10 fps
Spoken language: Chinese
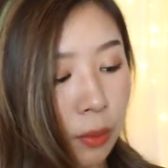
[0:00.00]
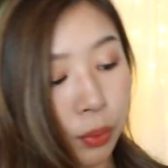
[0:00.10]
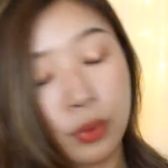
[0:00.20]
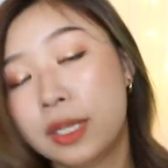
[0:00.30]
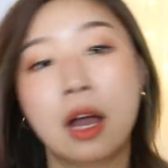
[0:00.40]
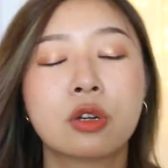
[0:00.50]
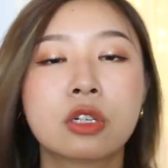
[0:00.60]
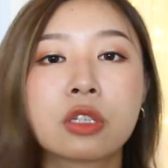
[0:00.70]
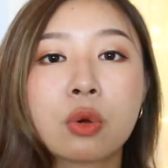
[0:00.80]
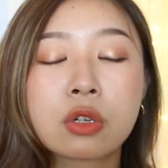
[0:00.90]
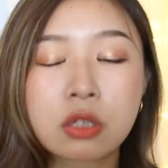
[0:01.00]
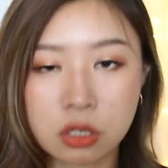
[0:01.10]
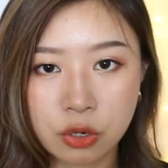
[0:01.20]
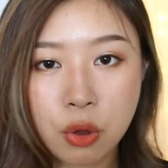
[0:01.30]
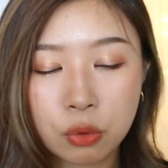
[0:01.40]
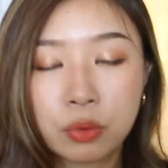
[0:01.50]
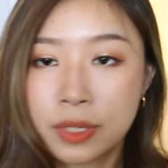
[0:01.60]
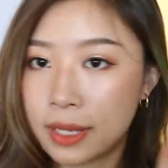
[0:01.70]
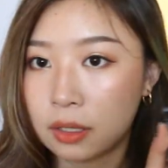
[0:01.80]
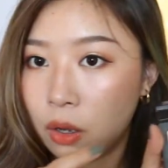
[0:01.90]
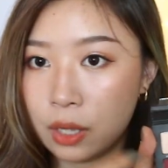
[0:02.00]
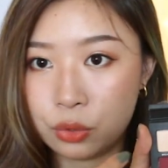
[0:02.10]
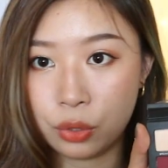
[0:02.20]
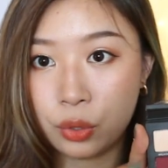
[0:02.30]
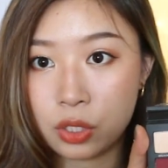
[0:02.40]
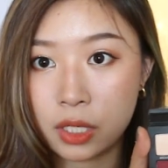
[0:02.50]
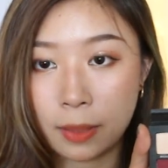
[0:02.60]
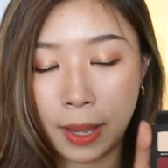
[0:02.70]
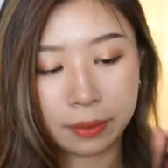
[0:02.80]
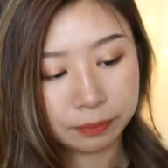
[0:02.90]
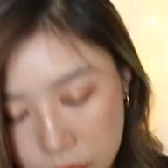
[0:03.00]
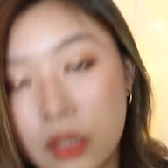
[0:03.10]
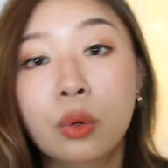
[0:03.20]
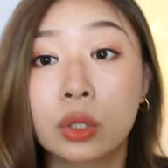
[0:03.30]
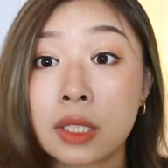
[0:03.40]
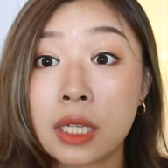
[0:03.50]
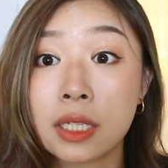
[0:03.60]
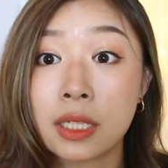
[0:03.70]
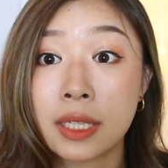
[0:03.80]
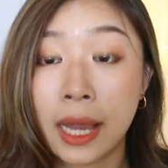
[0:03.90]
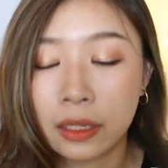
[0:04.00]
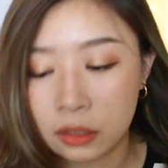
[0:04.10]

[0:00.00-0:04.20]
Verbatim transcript: 不过你要是走实用路线的话，绝对是这一盘。我的嗓子已经。哑